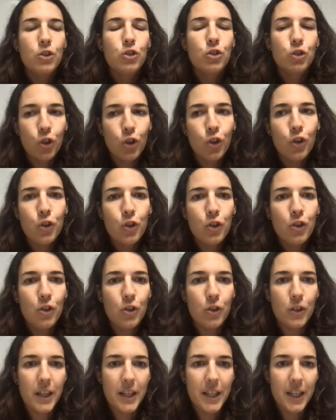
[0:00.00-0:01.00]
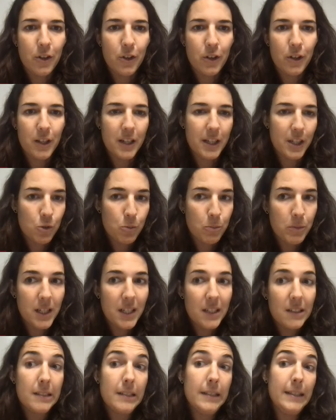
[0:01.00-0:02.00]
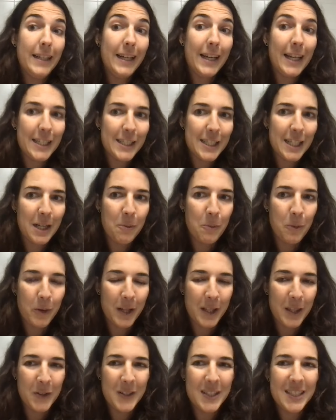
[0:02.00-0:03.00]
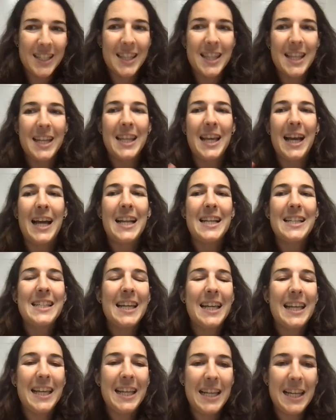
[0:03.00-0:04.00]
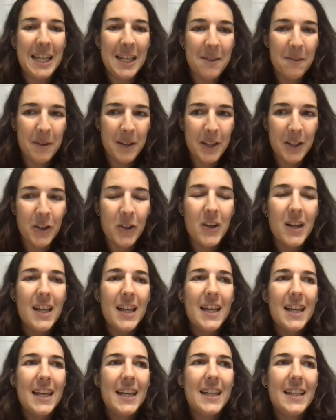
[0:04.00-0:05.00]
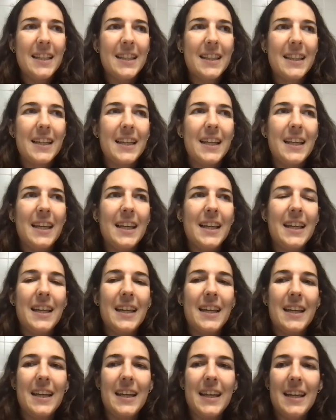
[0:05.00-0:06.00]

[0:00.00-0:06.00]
todo lo que quiero resumir sin llegar a ser aburrido. Es decir, llegar a ese equilibrio entre,